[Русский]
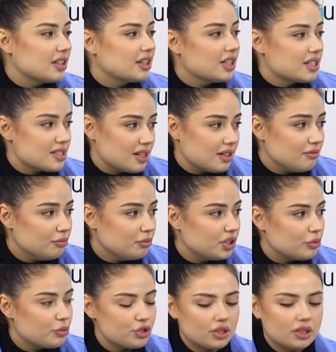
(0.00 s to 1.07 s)
на глаза,
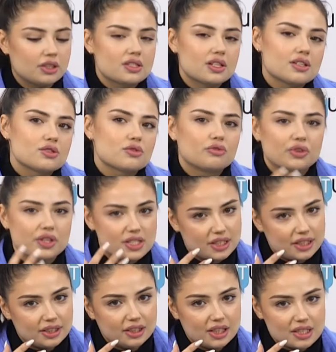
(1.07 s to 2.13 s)
потому что это сразу
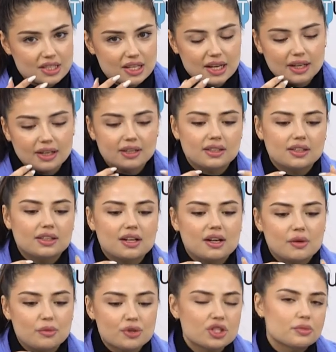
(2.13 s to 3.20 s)
выделит глаза,
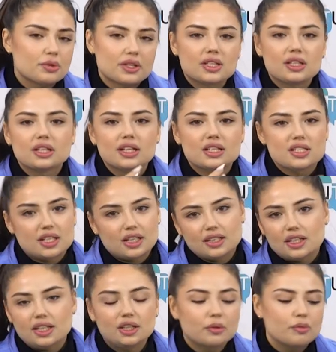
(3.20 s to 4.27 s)
это можно подать какие-то оттенки,
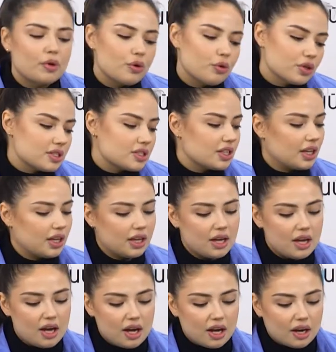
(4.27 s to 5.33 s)
какие-то блестки,
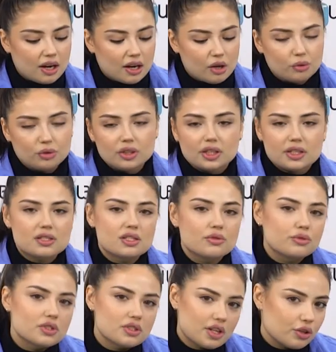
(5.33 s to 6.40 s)
а, какую-то
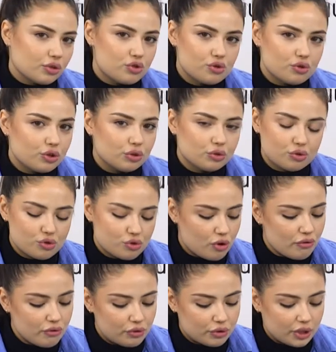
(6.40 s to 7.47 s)
красивую стрелочку или
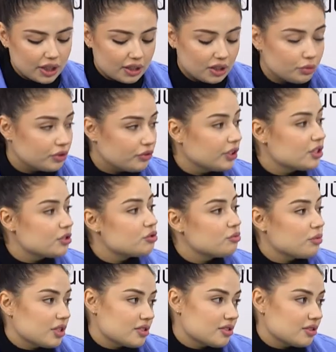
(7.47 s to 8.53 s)
тушевку, и это будет выглядеть
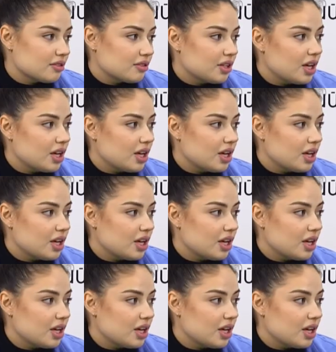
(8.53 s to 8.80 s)
уместно.